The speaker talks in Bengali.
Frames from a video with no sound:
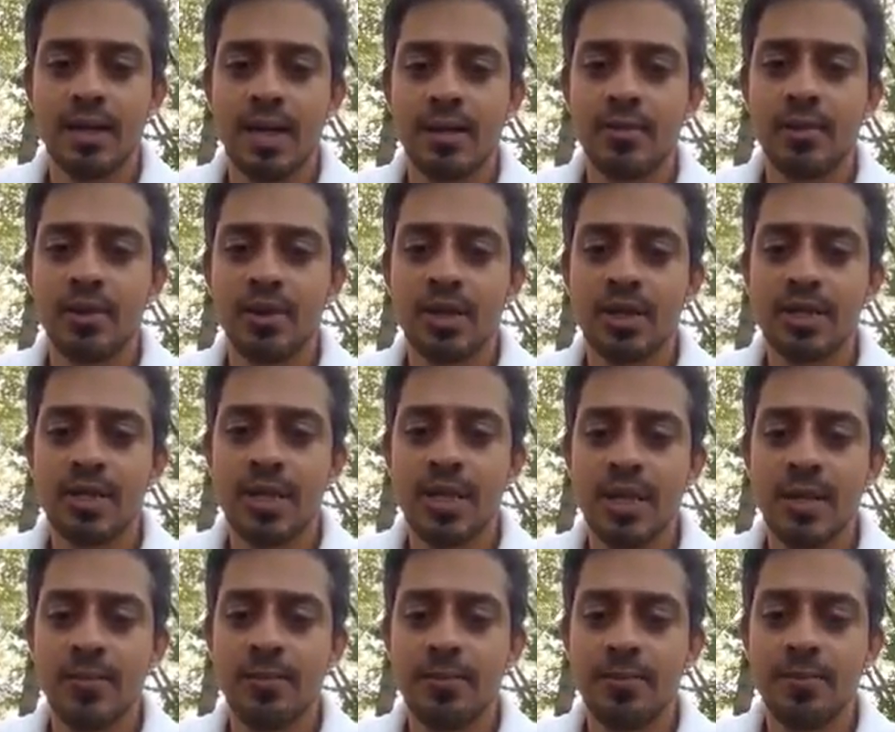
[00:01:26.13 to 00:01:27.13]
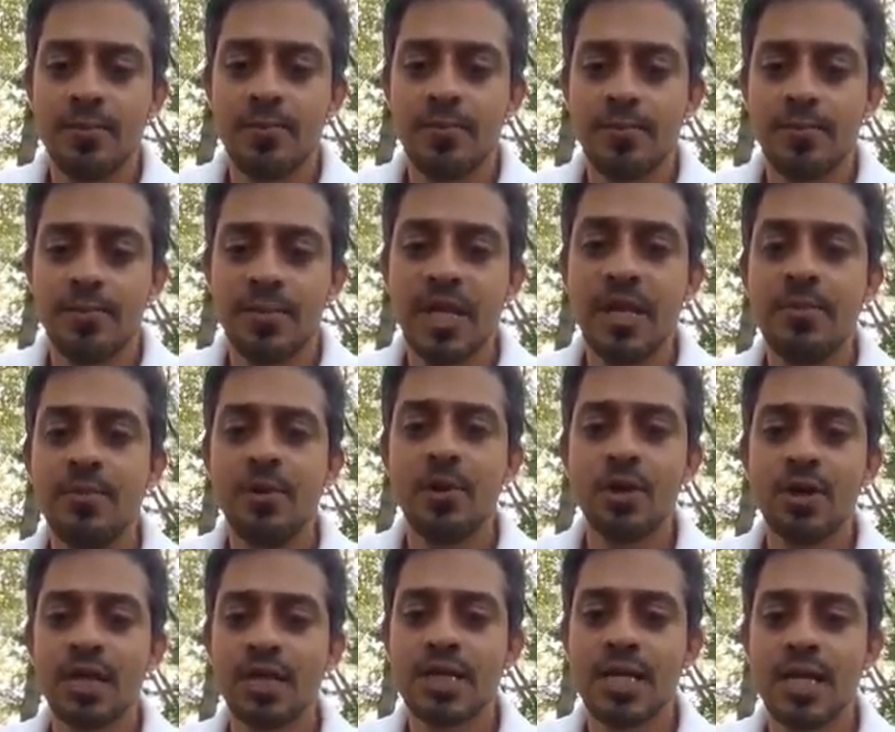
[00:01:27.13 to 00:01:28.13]
তার মধ্যে যে
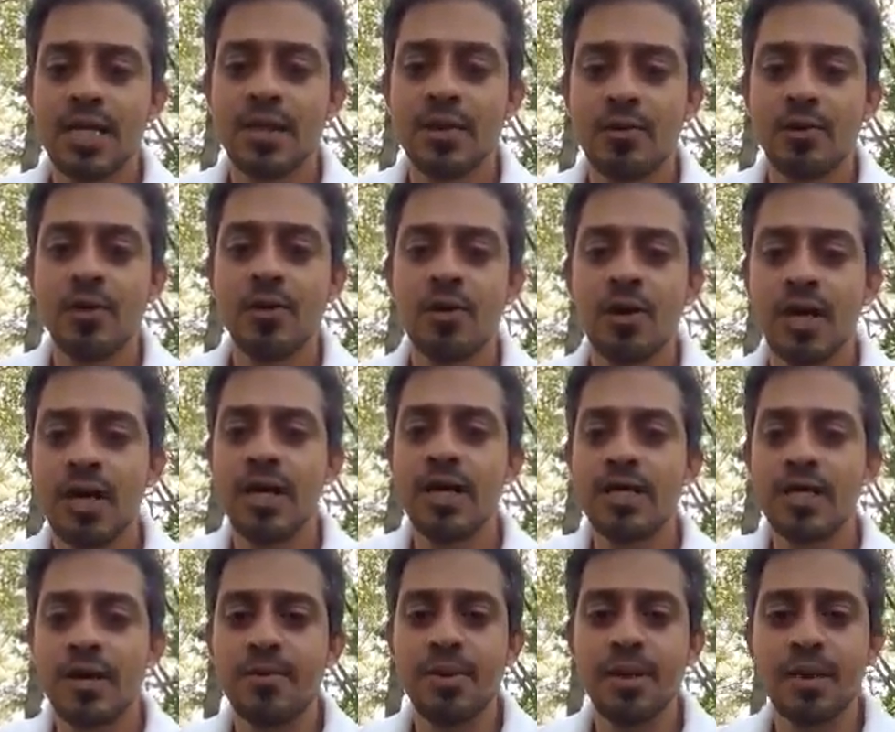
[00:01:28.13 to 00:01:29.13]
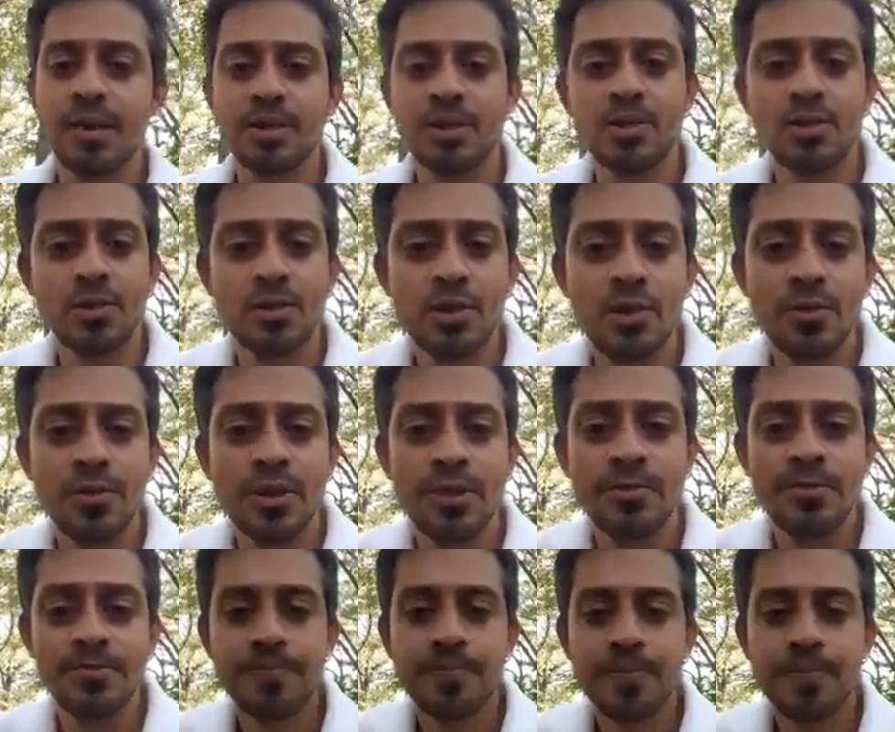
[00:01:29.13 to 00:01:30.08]
তীব্রতা সেটা গ্রো করে এই টাইপের কিছু ছবি